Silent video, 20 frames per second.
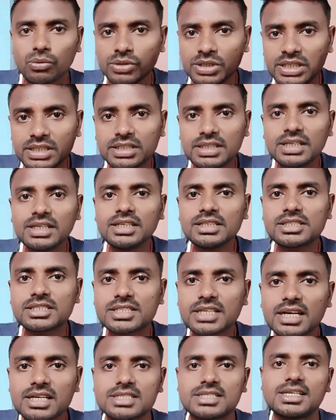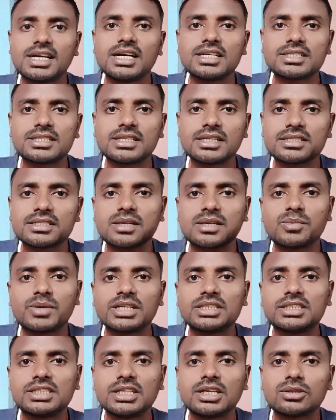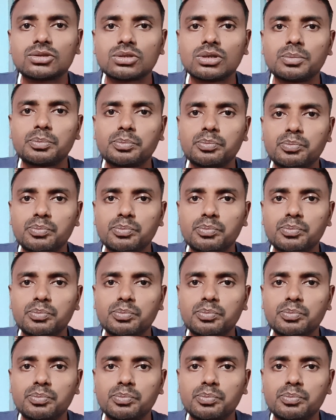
उनकी चर्चा से समझिए तो